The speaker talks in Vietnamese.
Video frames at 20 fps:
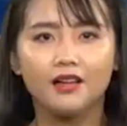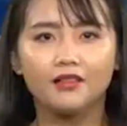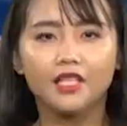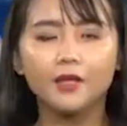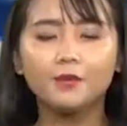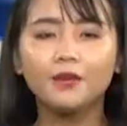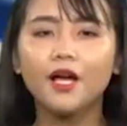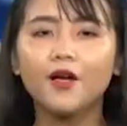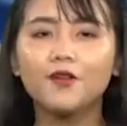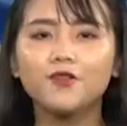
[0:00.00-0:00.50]
Tiếp
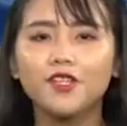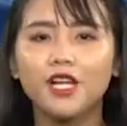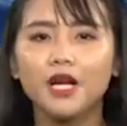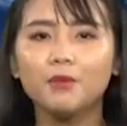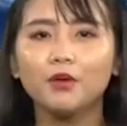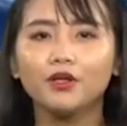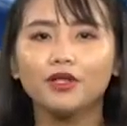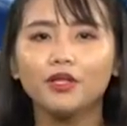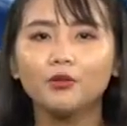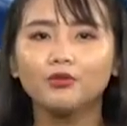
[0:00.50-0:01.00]
theo sẽ là
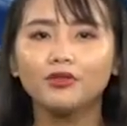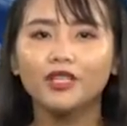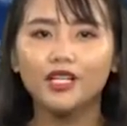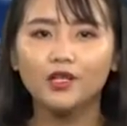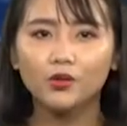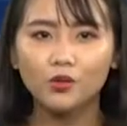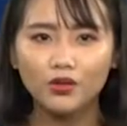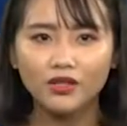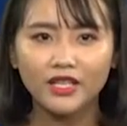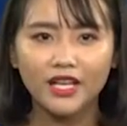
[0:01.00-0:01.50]
một thông
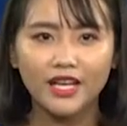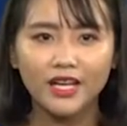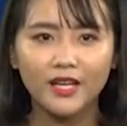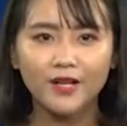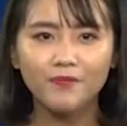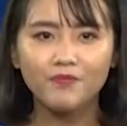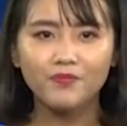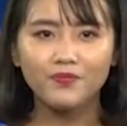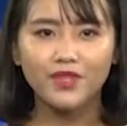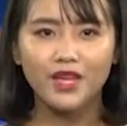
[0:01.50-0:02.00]
tin quốc
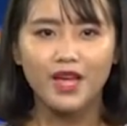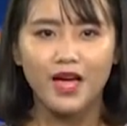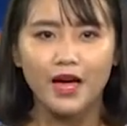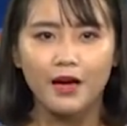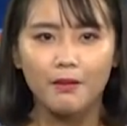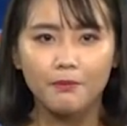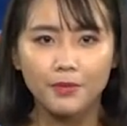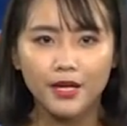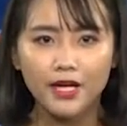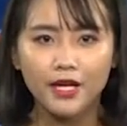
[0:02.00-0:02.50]
tế.
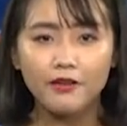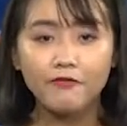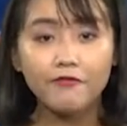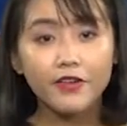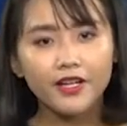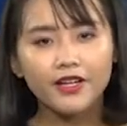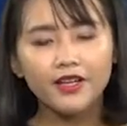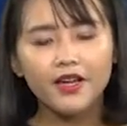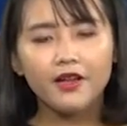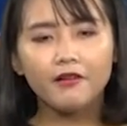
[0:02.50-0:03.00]
Mỹ
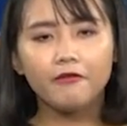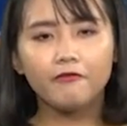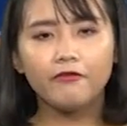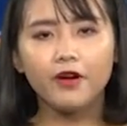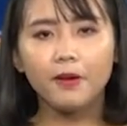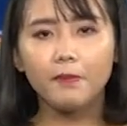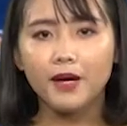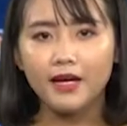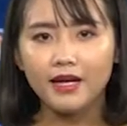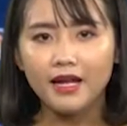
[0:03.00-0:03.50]
phát hiện và
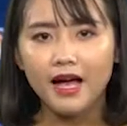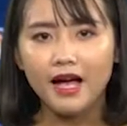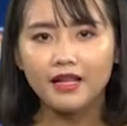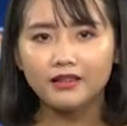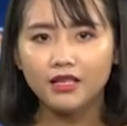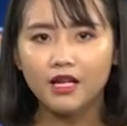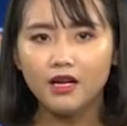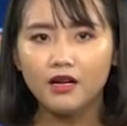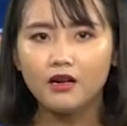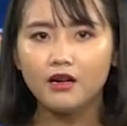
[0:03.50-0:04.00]
bắn hạ
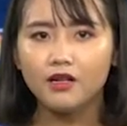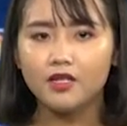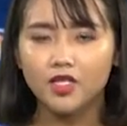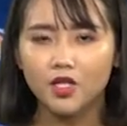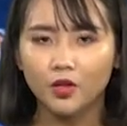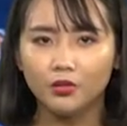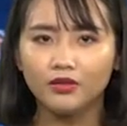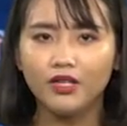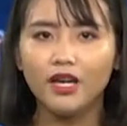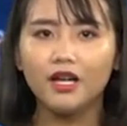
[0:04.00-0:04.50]
tên lửa
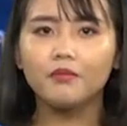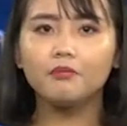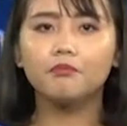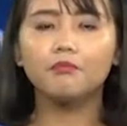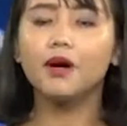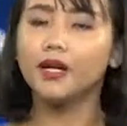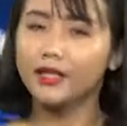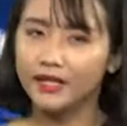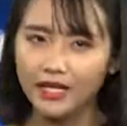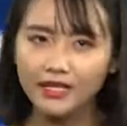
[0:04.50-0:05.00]
Triều Tiên
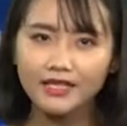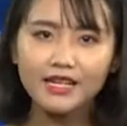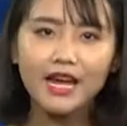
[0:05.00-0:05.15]
bằng cách